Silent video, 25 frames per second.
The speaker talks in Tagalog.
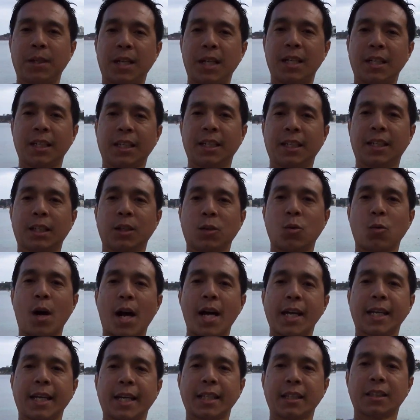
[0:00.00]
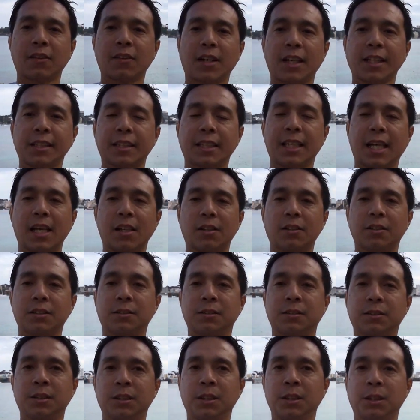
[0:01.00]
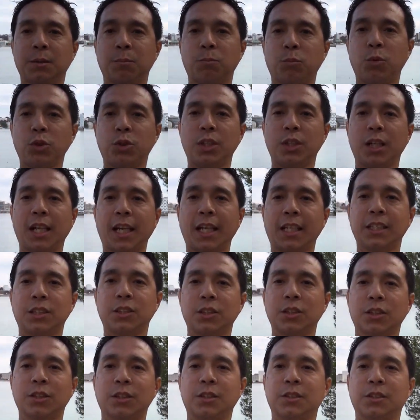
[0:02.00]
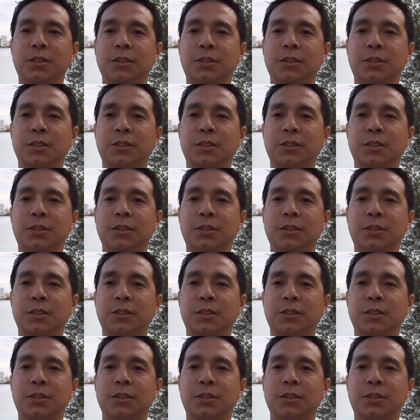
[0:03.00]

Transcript: very quiet right now. Muy silencio.